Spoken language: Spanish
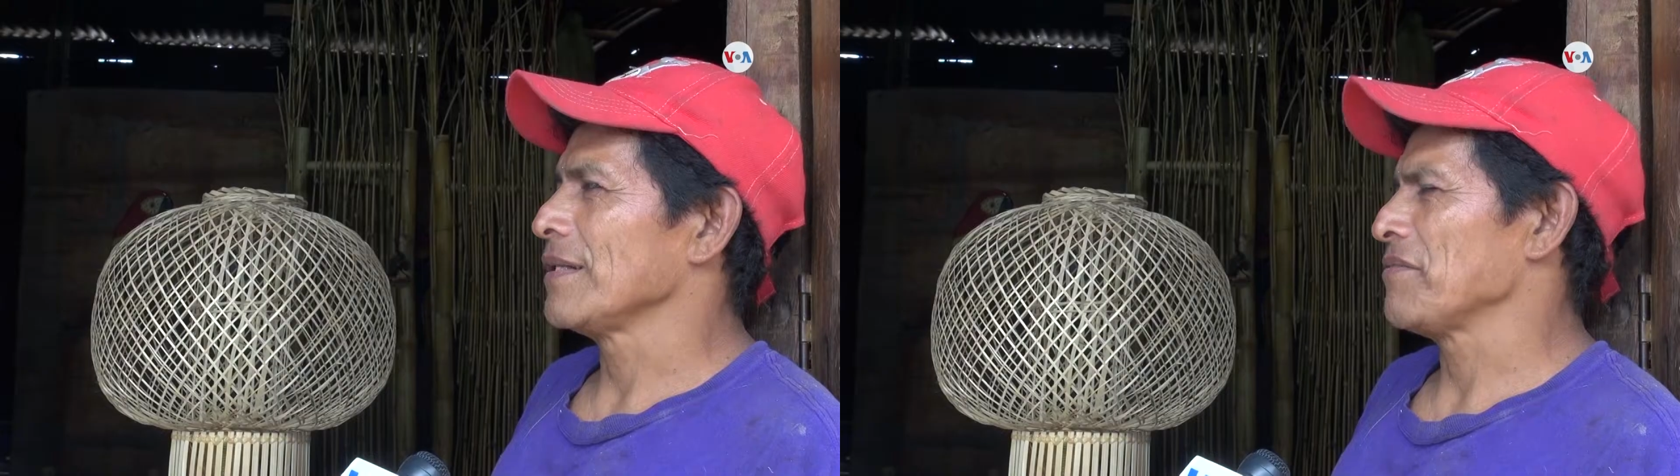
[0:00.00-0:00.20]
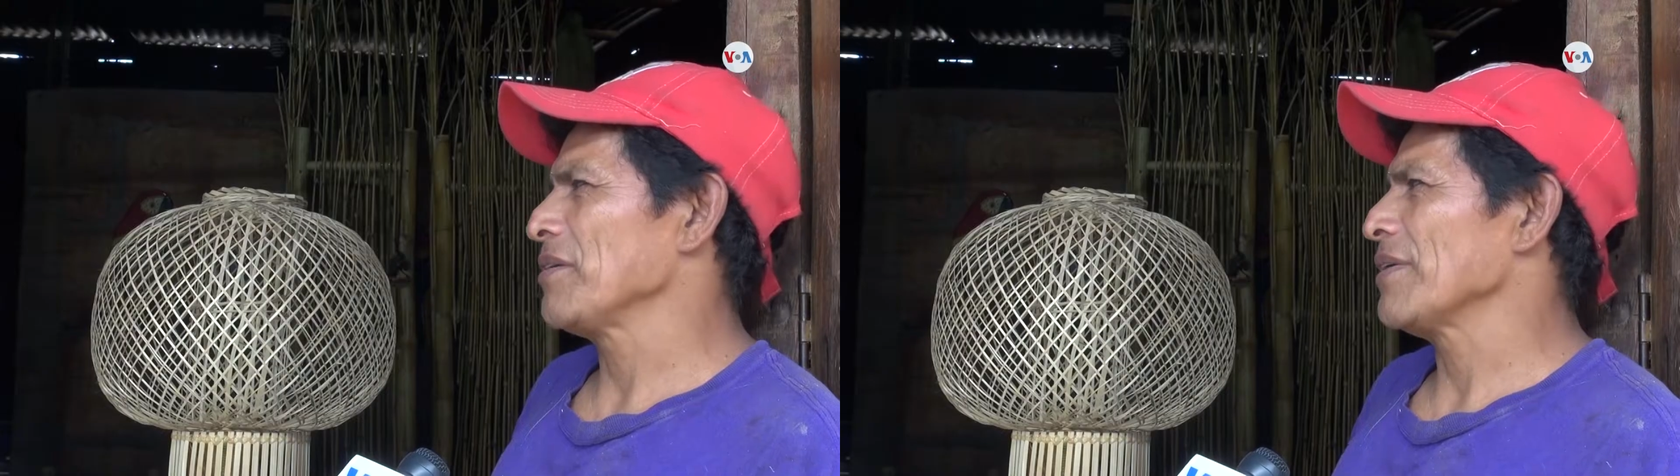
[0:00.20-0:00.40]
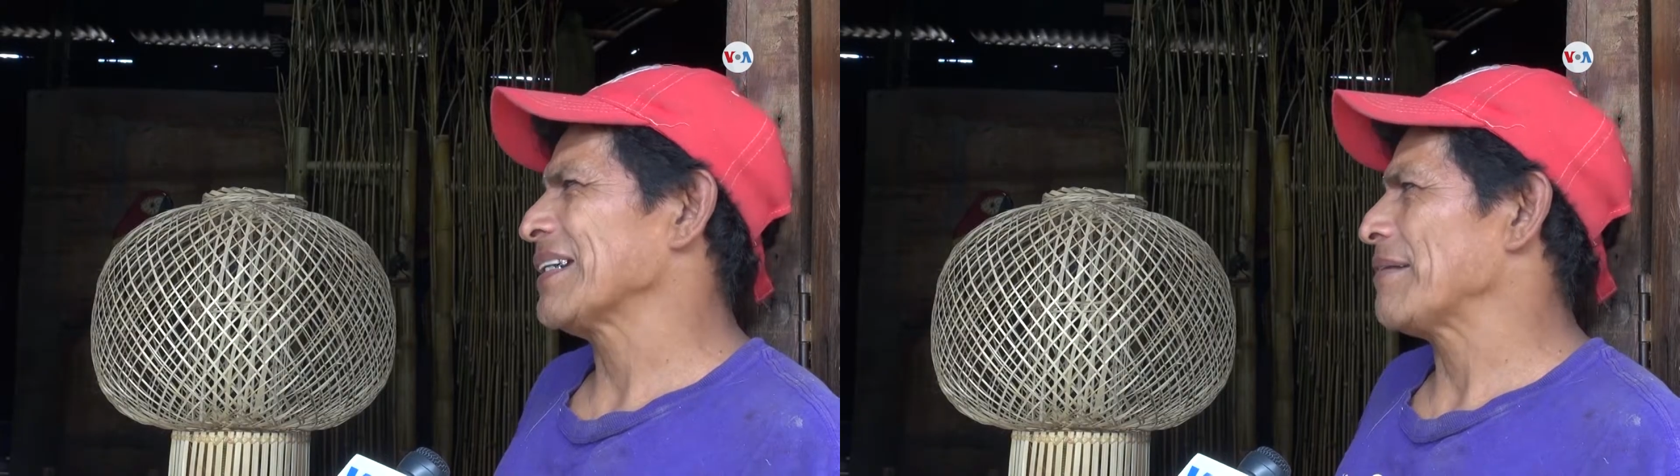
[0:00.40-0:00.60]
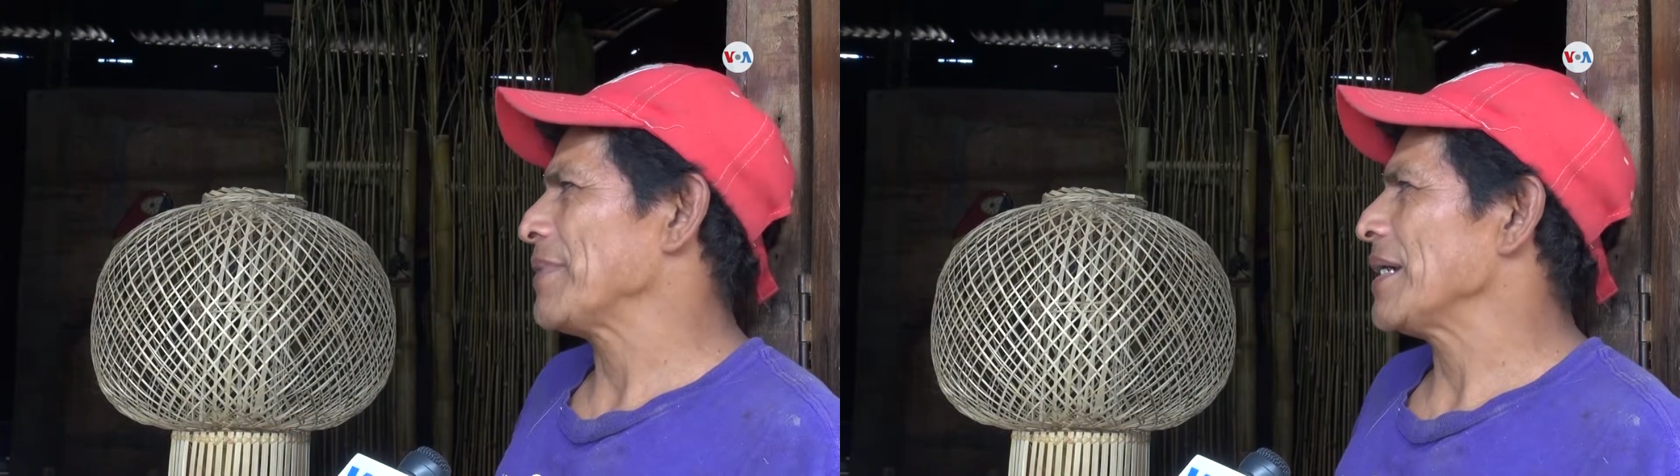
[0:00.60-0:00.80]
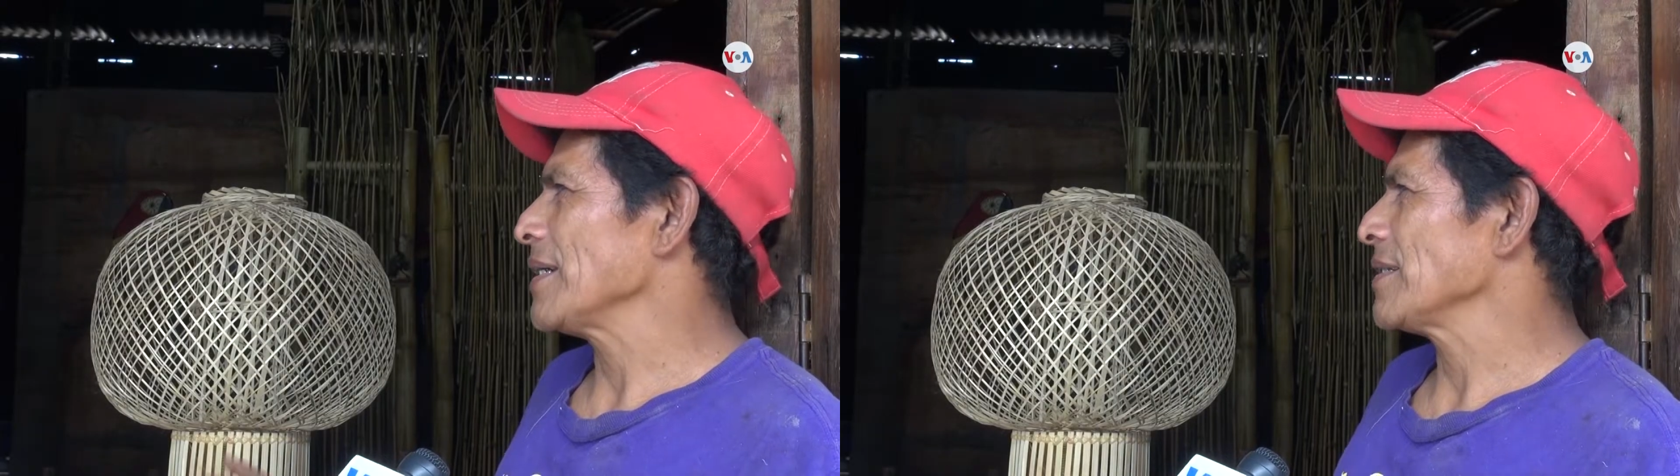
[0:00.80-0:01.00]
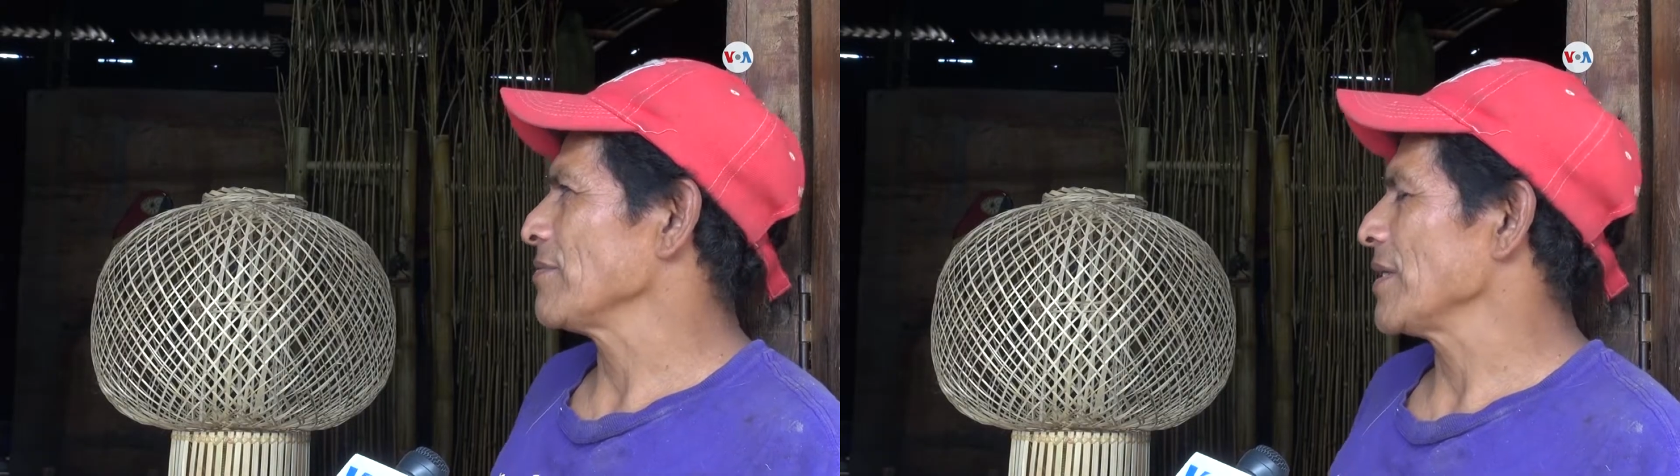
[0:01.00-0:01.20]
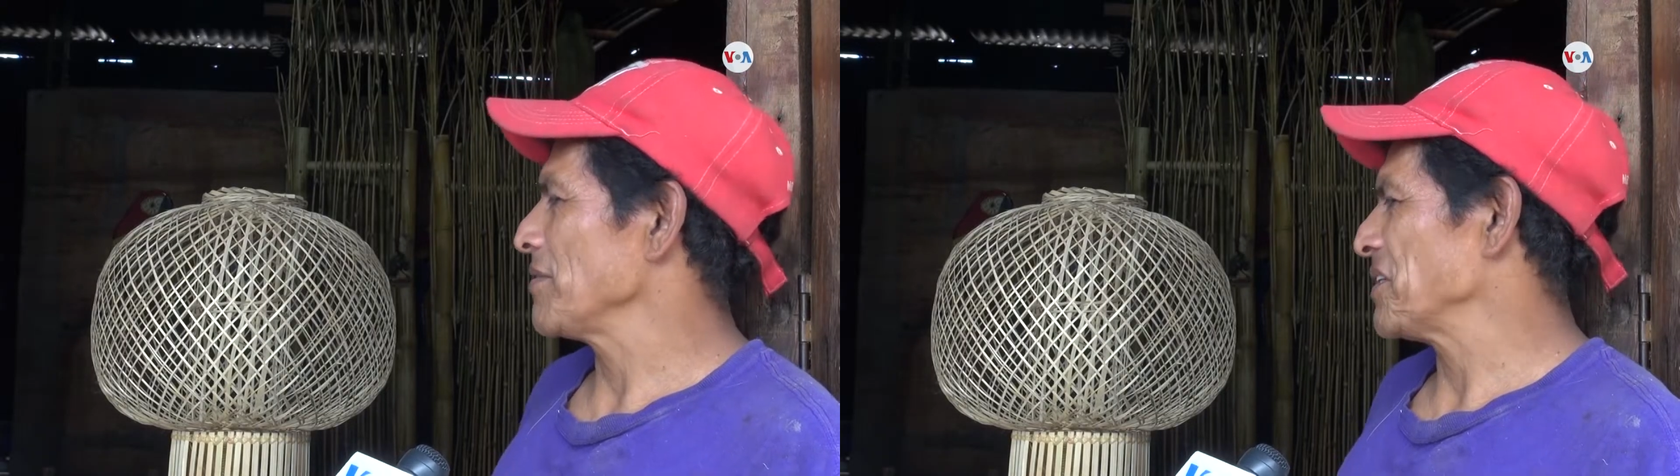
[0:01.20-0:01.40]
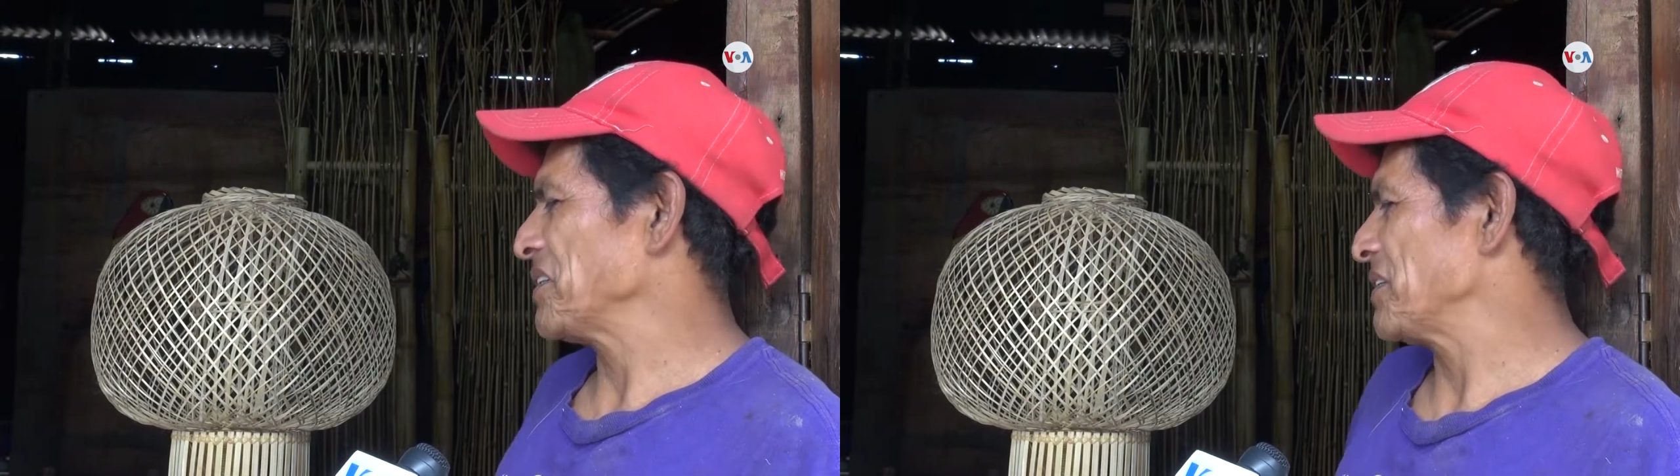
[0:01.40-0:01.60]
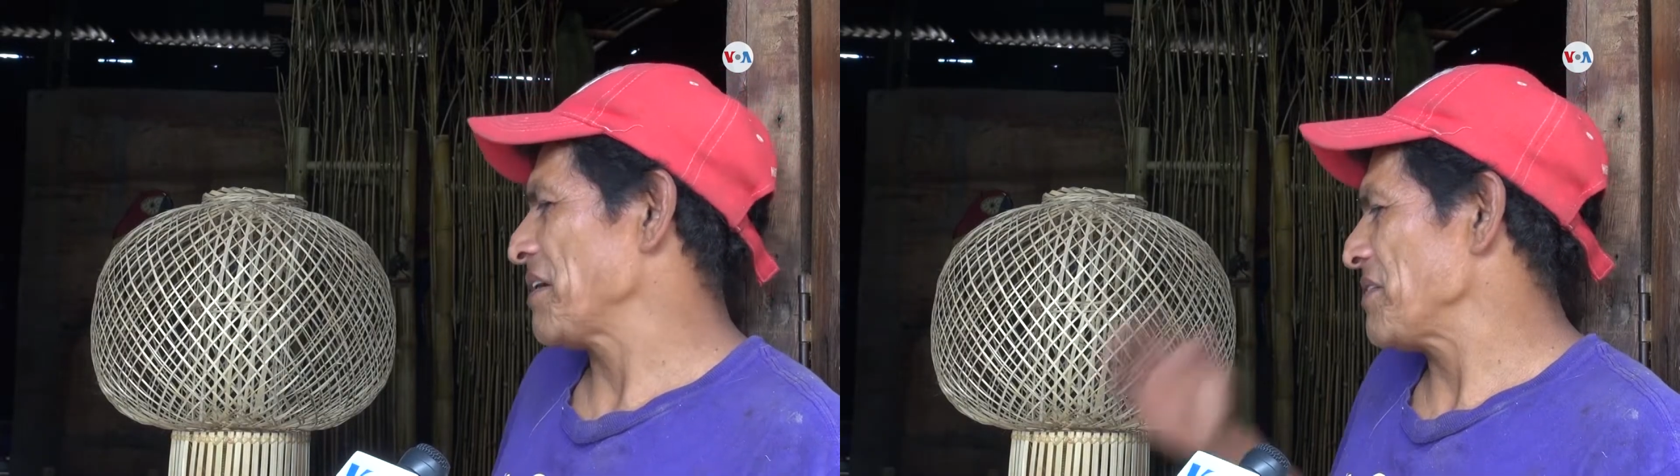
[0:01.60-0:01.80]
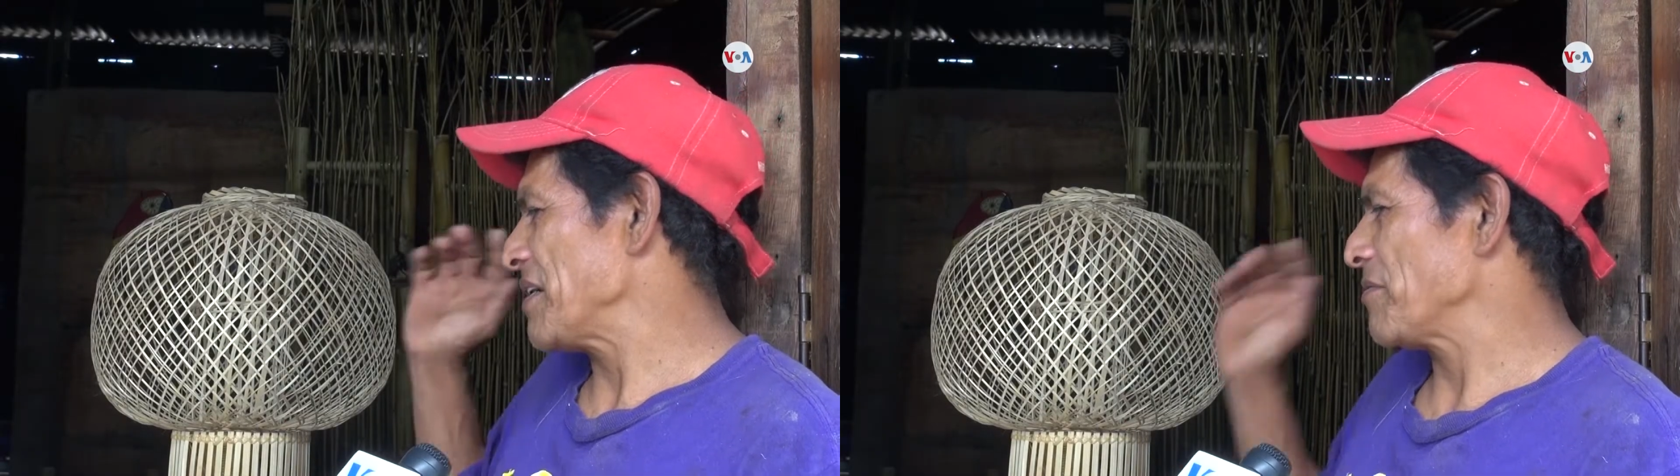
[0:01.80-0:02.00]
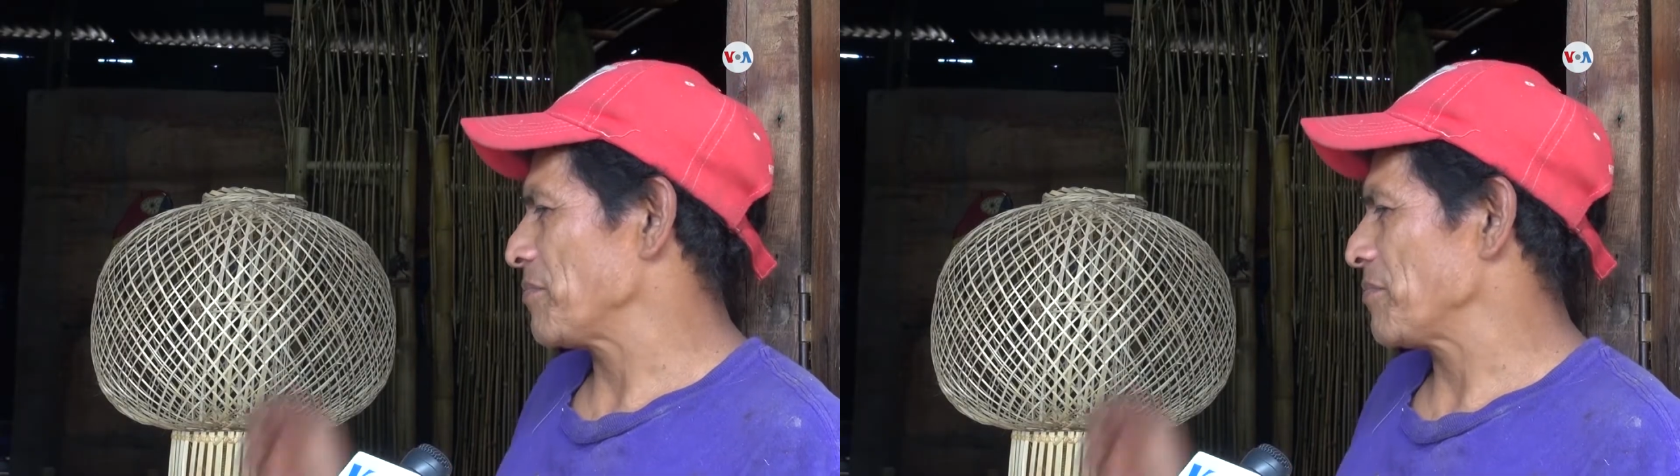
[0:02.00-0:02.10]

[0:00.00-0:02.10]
debido a, tal vez a la situación que se está viendo.